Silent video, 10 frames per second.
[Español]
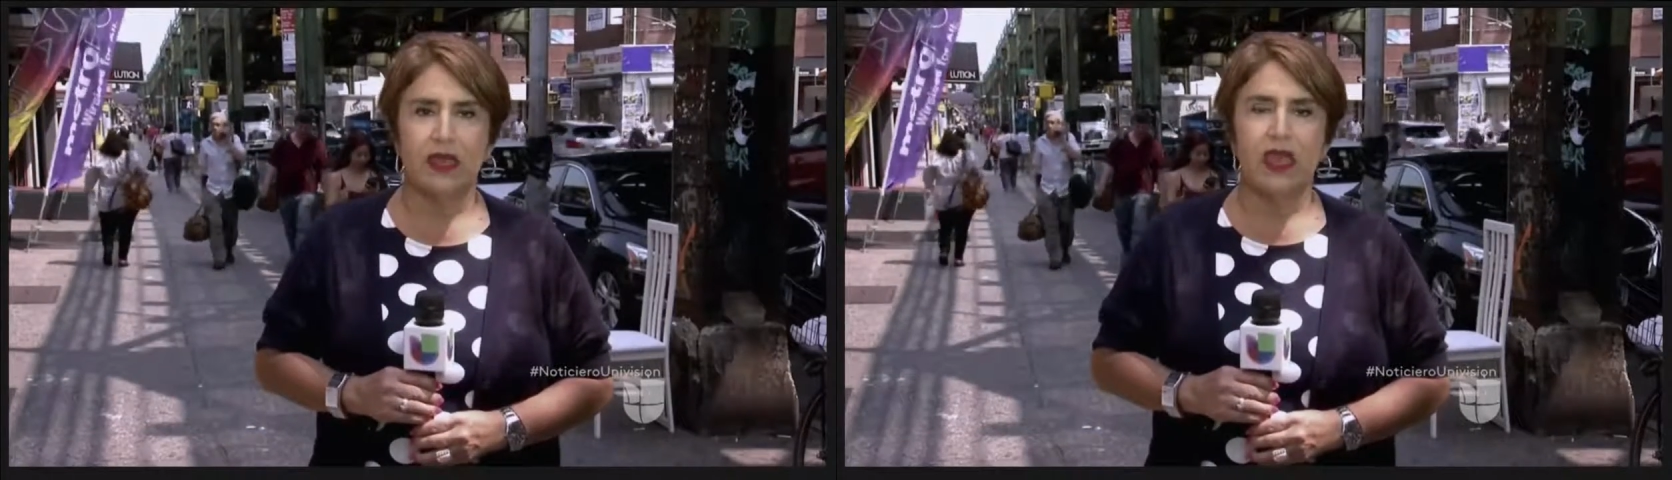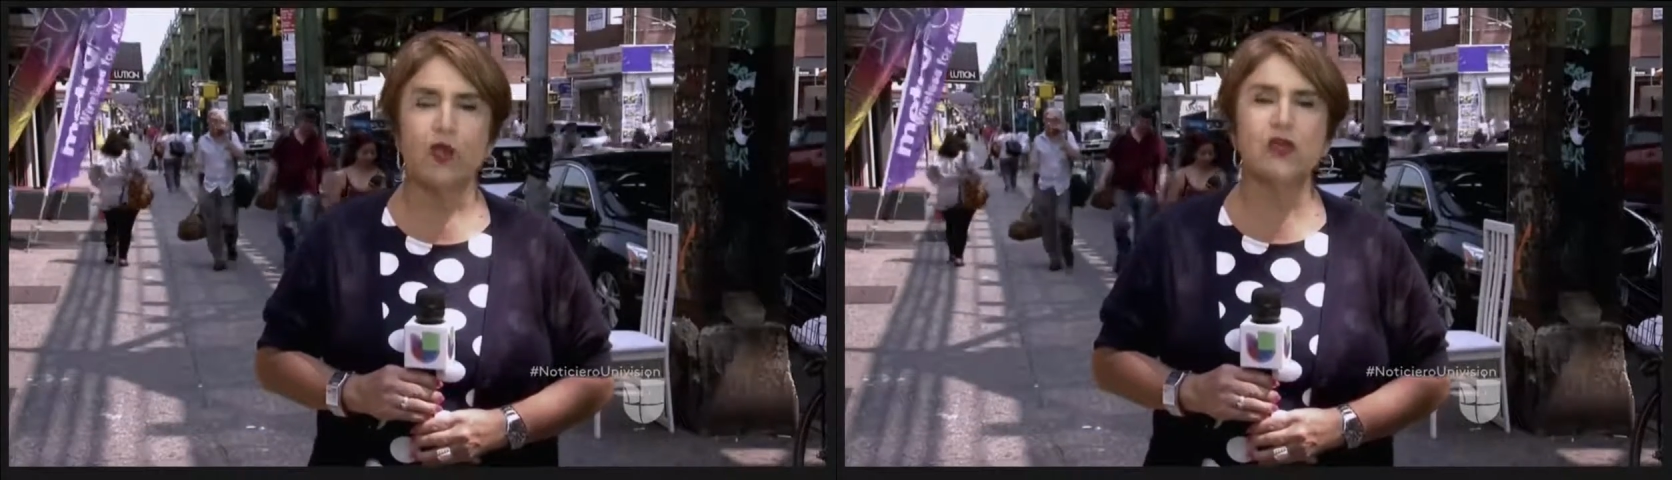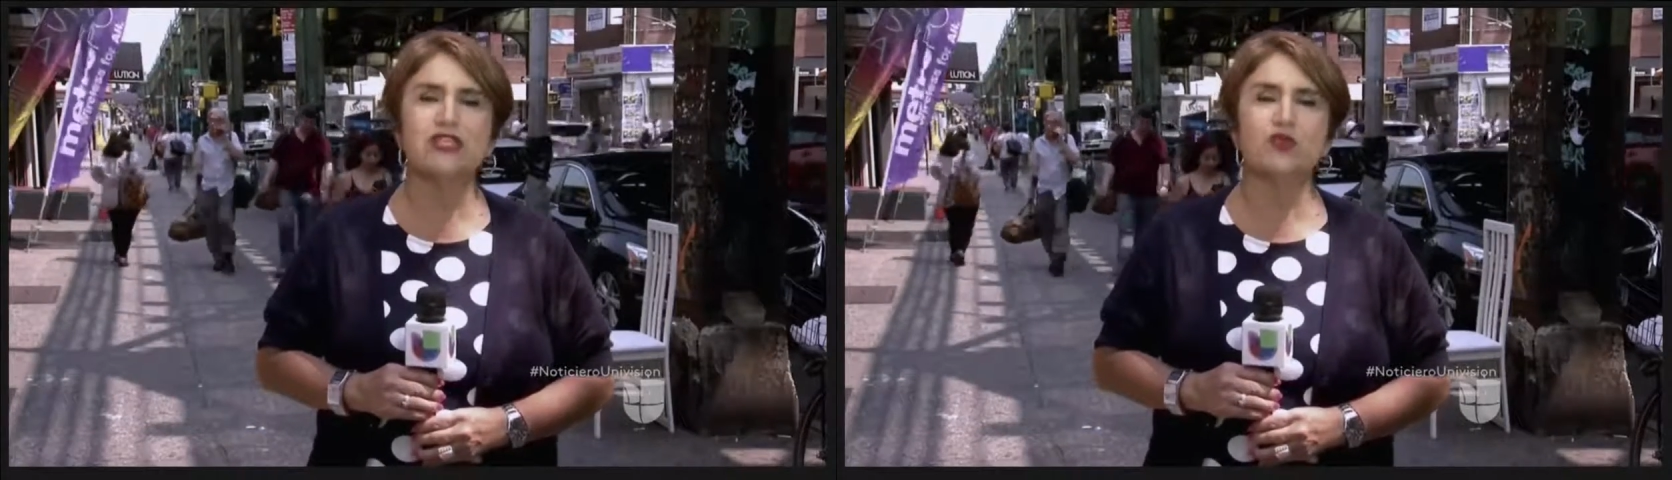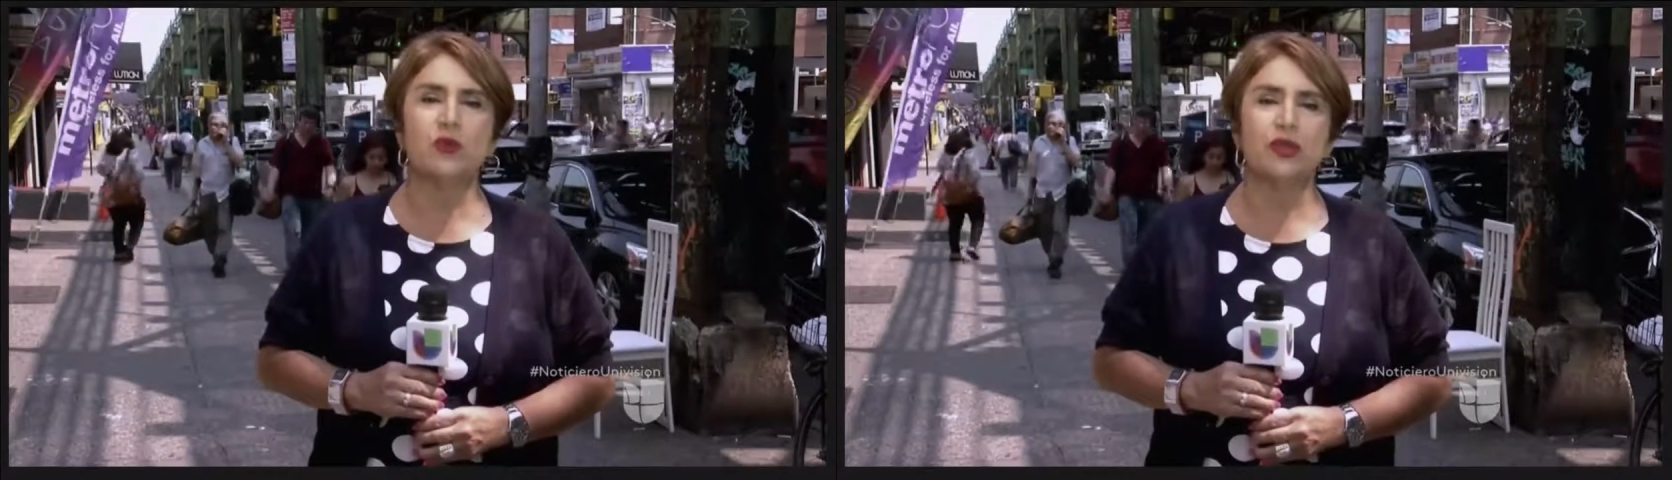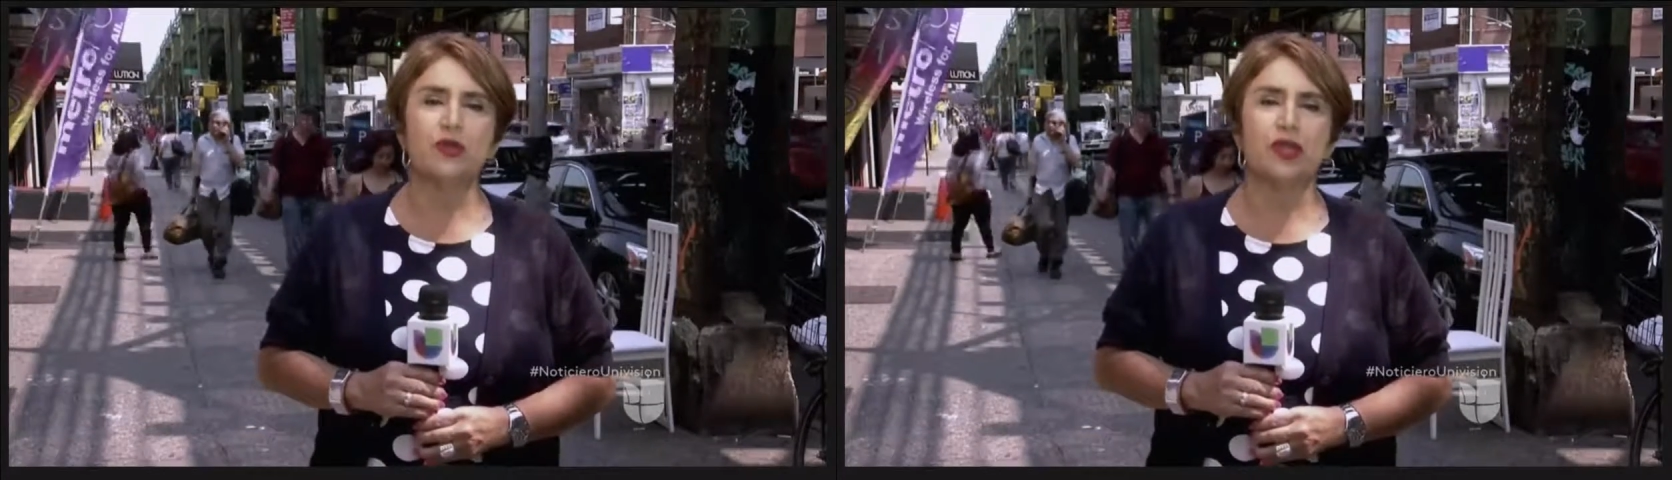En Queens,
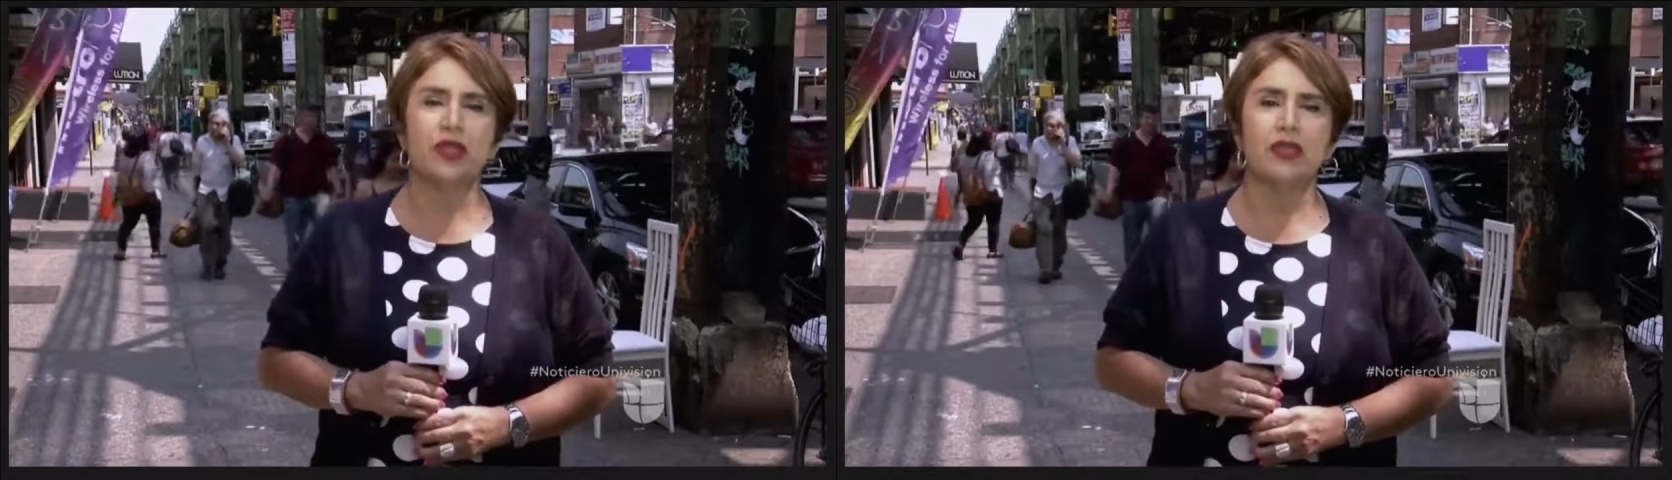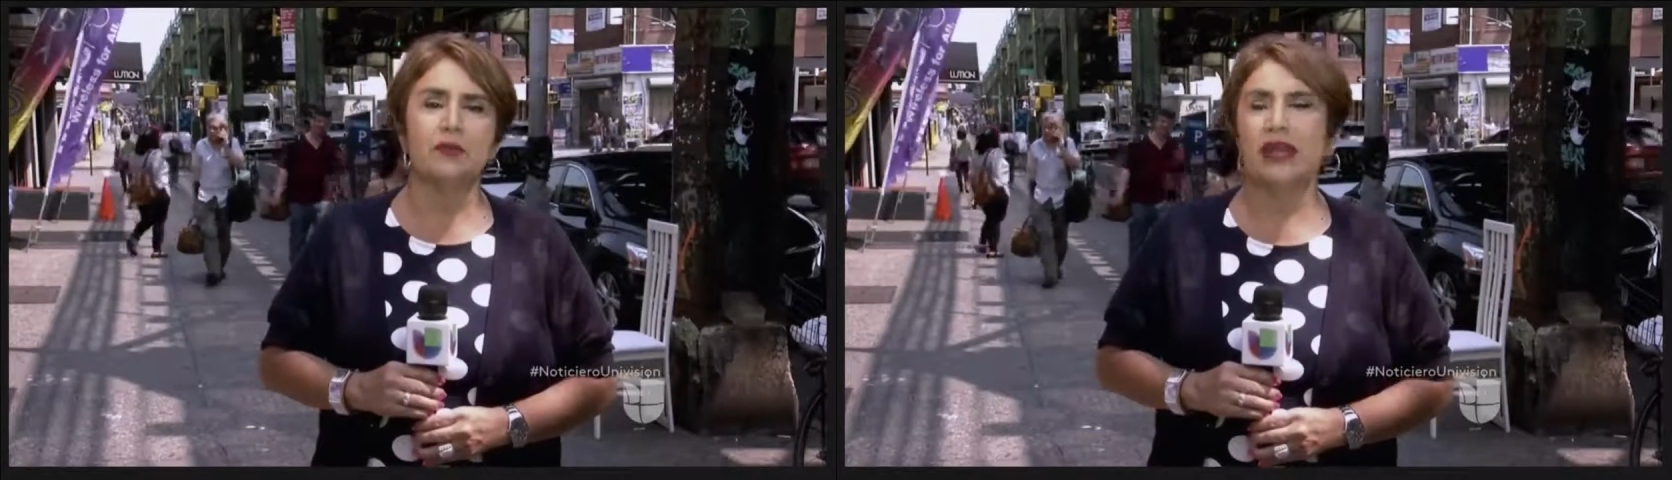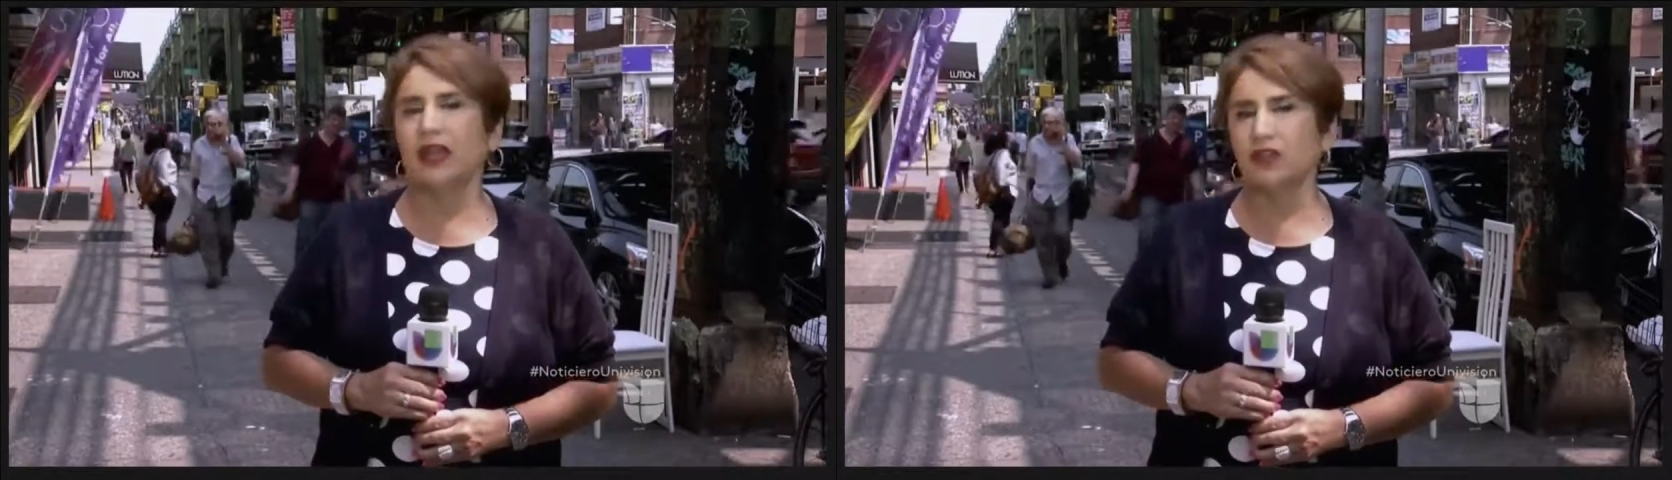Nueva York, Blanca